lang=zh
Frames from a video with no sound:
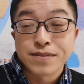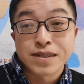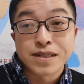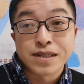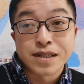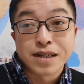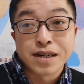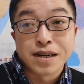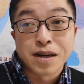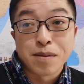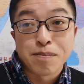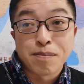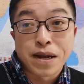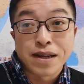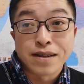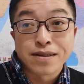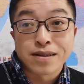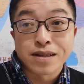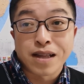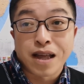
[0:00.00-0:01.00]
这个巴
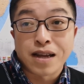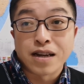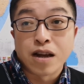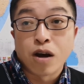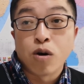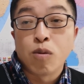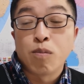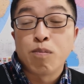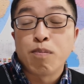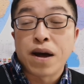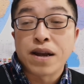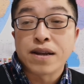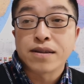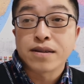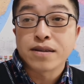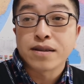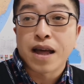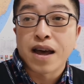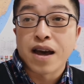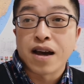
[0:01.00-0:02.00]
勒斯坦，然后巴勒
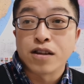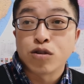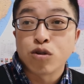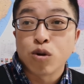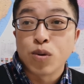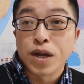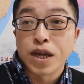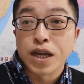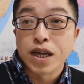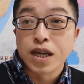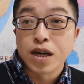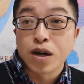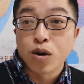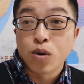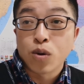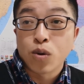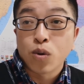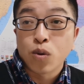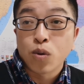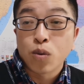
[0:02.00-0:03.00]
斯坦啊，作为
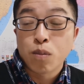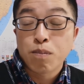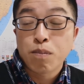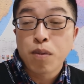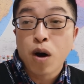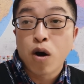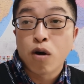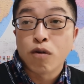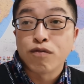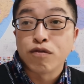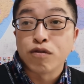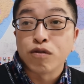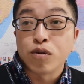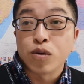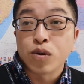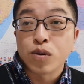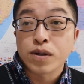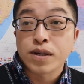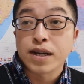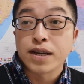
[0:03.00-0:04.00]
报复
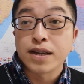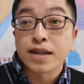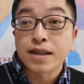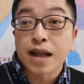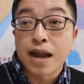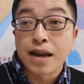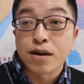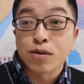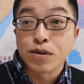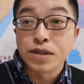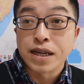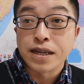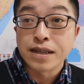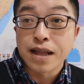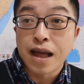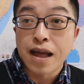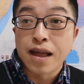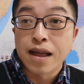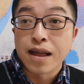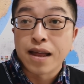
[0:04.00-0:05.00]
给他打了火箭
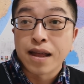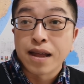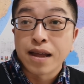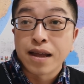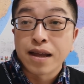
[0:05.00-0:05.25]
弹，